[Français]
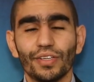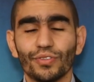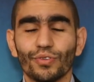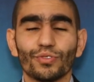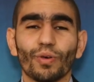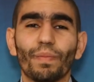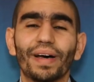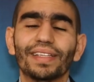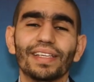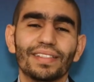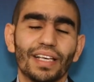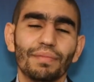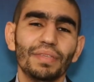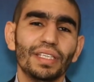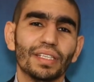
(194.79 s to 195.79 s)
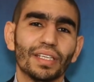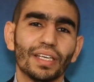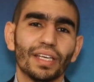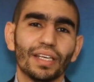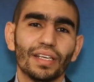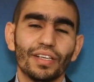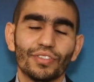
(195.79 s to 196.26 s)
Ce ne sont pas tes amis,
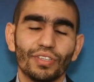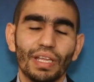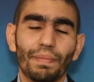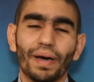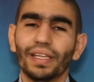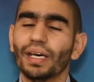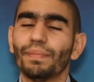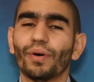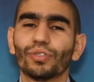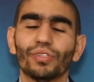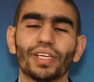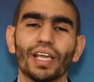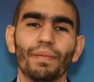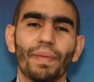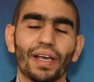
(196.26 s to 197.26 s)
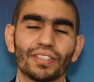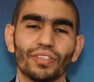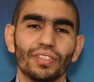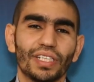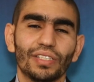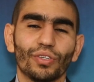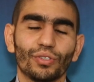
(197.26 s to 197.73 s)
ce n'est pas n'importe quelle
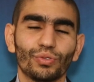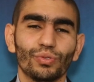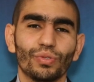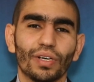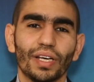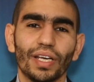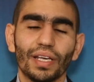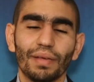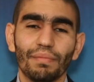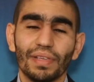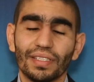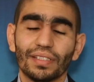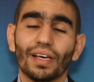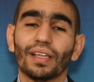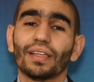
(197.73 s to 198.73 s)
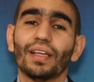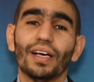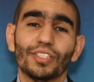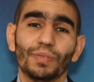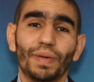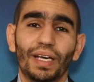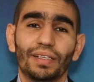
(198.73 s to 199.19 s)
personne qui t'entoure, mais c'est
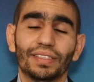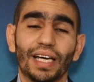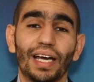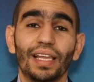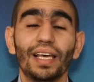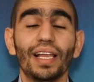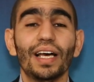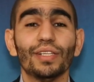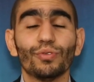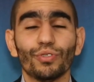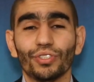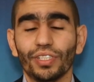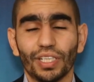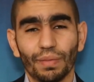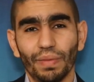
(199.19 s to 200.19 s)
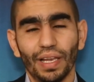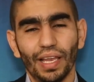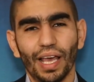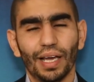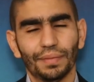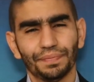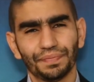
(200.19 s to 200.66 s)
Allah subhanahu wa
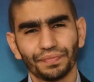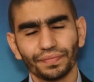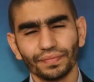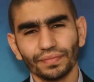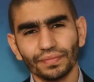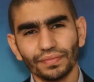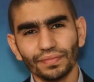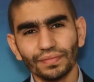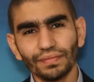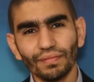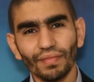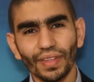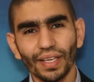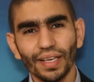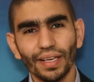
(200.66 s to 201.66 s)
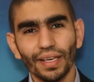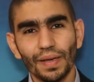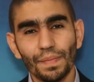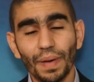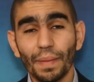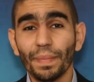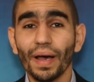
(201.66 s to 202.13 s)
ta'ala.
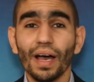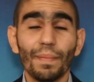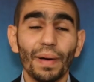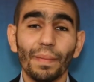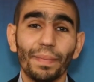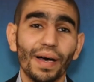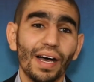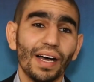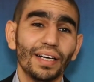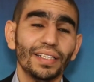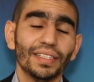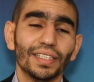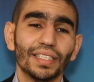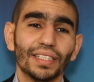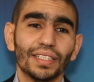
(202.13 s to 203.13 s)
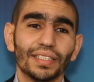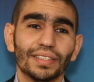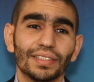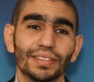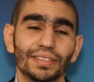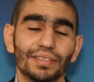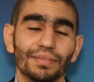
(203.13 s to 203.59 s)
Papa, papa,
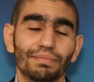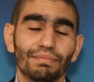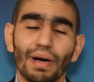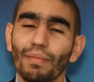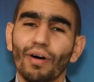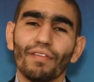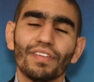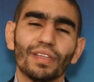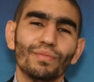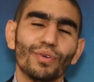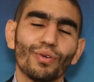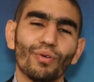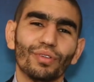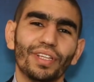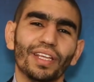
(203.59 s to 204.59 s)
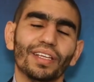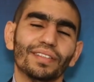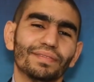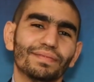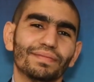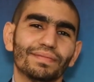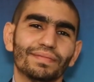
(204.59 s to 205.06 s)
maman vient de me gronder.
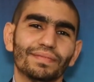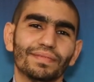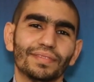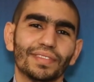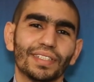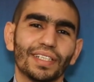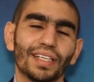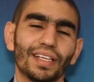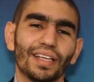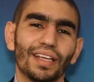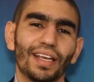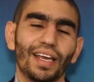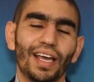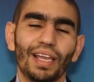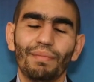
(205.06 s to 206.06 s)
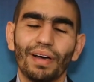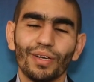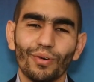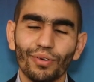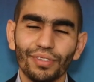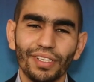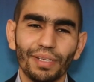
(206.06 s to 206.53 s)
Elle m'a
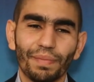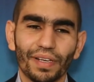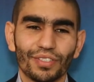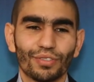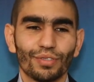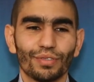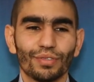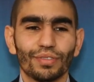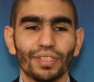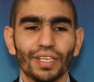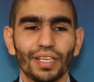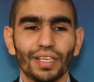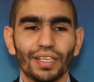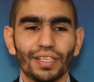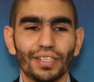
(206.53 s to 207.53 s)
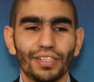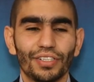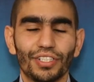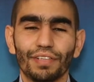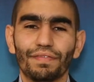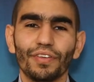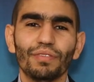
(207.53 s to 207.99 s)
grondé parce que
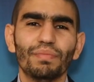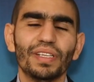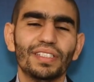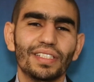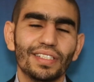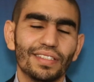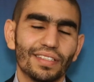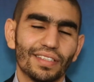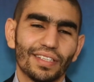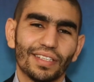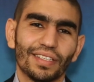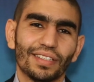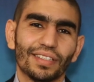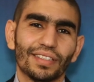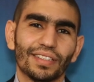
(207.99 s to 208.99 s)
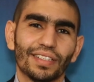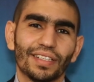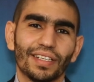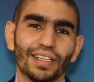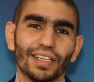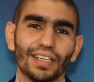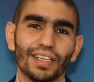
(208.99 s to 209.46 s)
j'ai fait une bêtise.
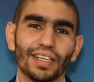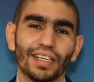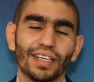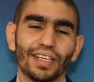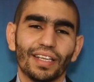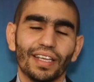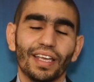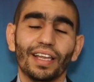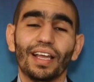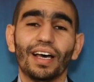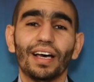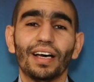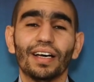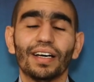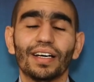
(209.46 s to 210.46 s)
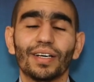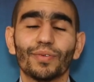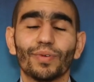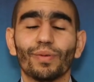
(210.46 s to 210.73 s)
Et là,